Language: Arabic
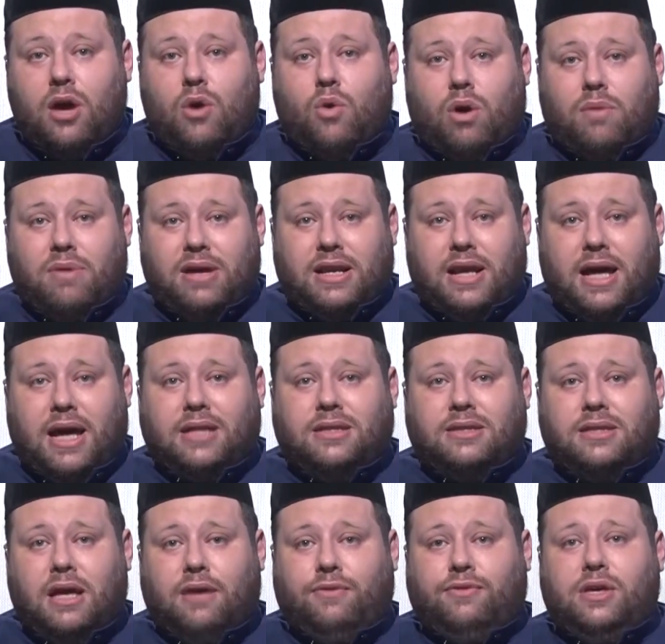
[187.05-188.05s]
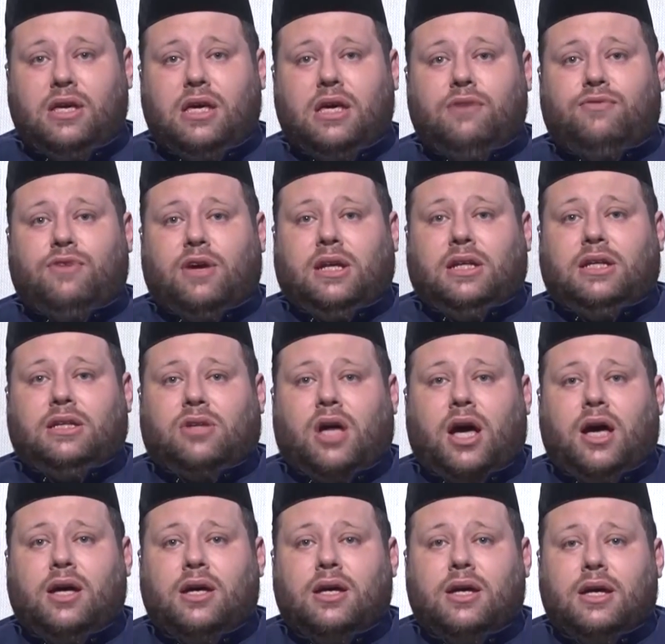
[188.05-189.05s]
ومن أدى فيه
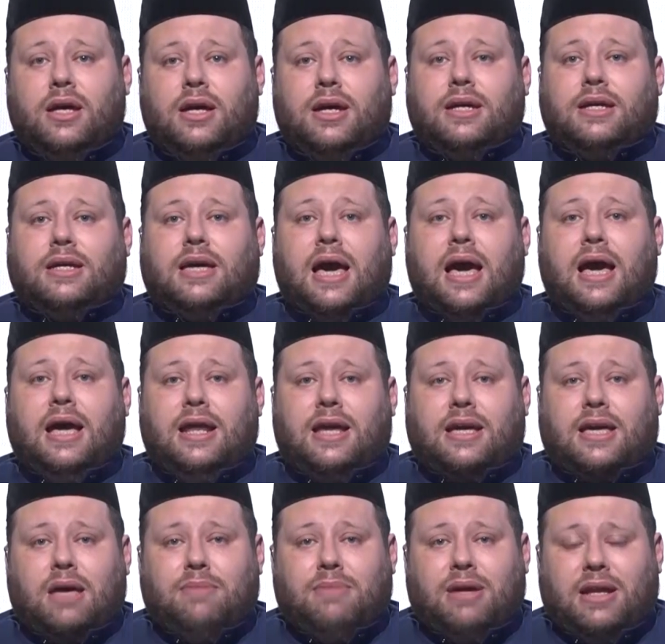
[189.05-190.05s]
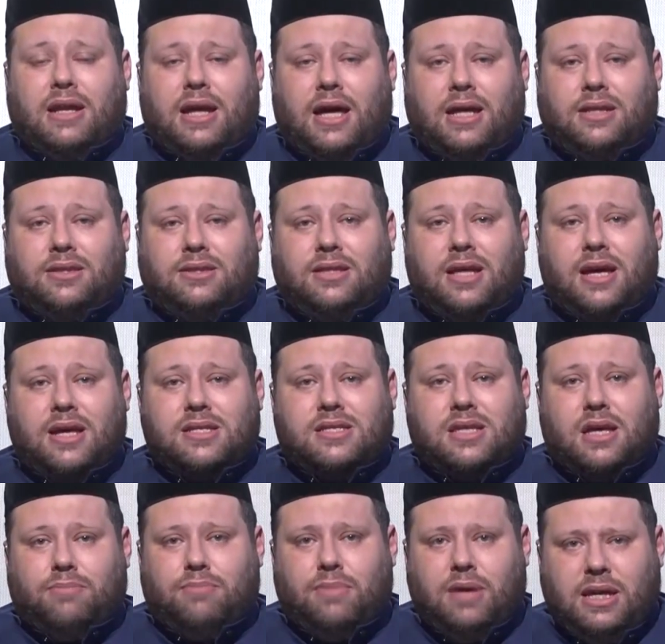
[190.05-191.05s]
فريضة كان كمن أدى
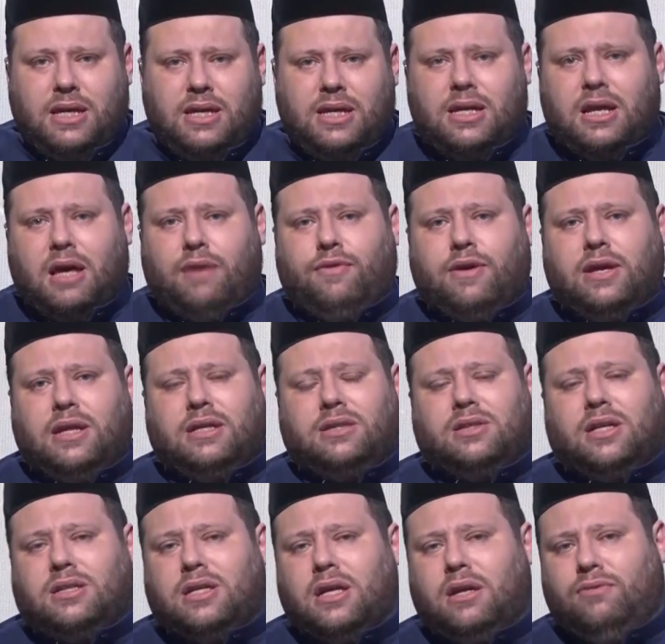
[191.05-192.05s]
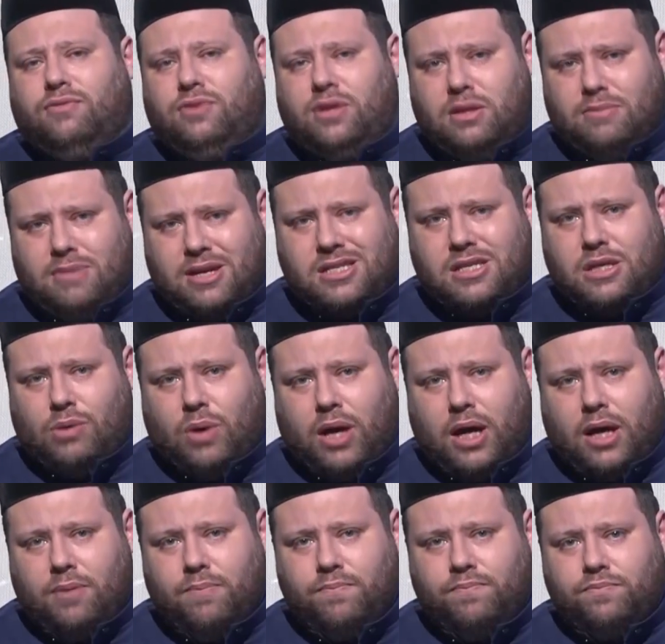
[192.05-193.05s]
سبعين فريضة فيما
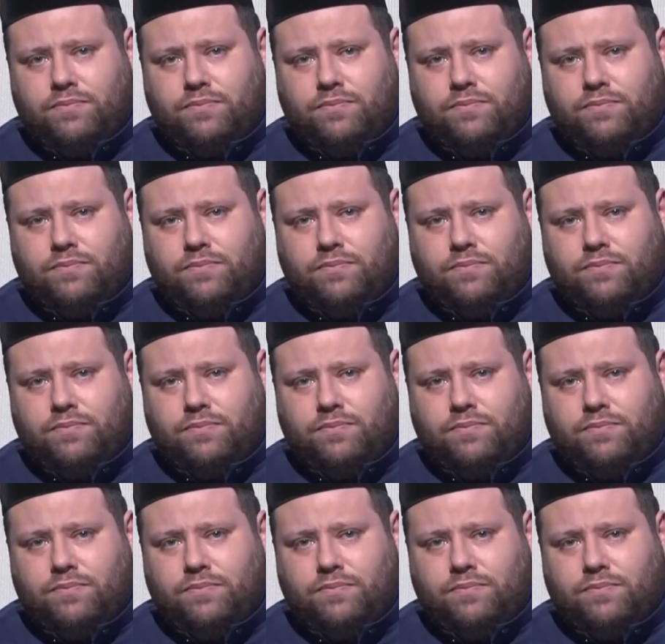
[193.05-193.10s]
سواه